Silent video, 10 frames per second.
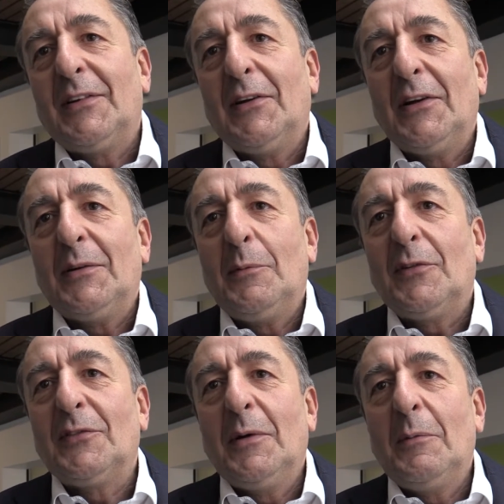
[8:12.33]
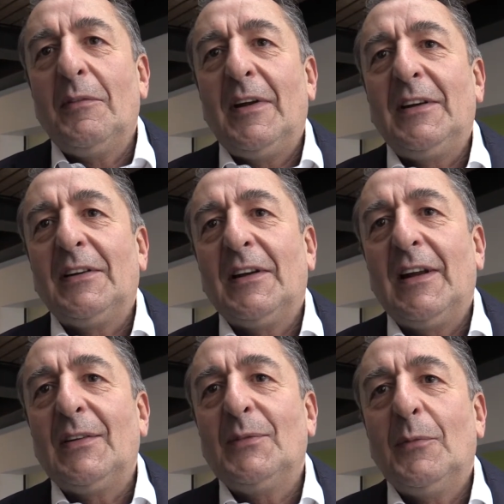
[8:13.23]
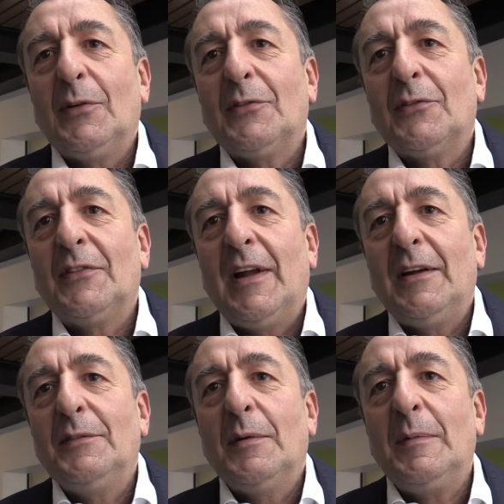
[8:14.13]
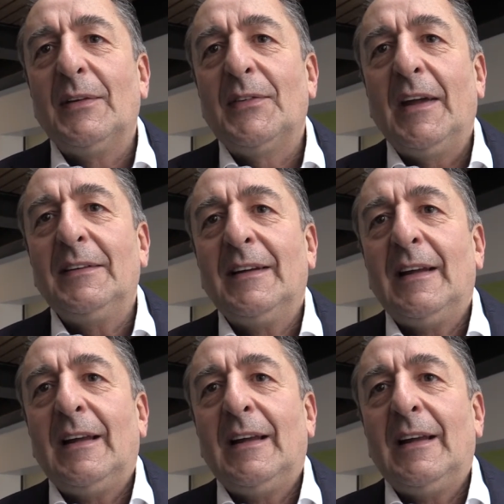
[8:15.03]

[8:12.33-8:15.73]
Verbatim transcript: die Leute möchten immer weniger lesen, möchten schnell informiert sein.